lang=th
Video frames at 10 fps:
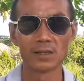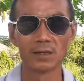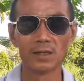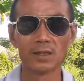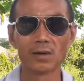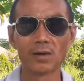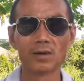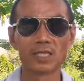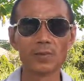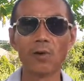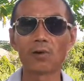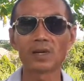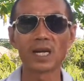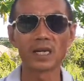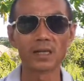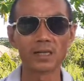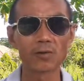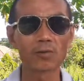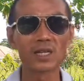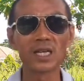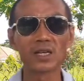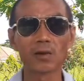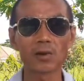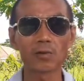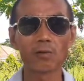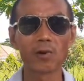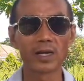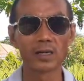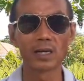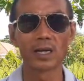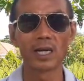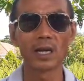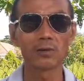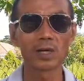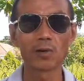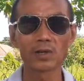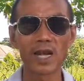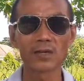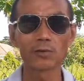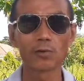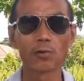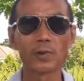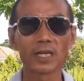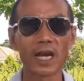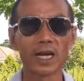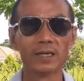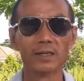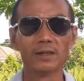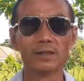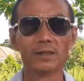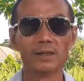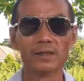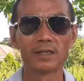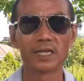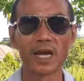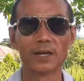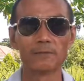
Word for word: 16 และทุกวันที่ 1 ของทุกงวด เราจะลงทาง YouTube นะจ๊ะ จ้ะ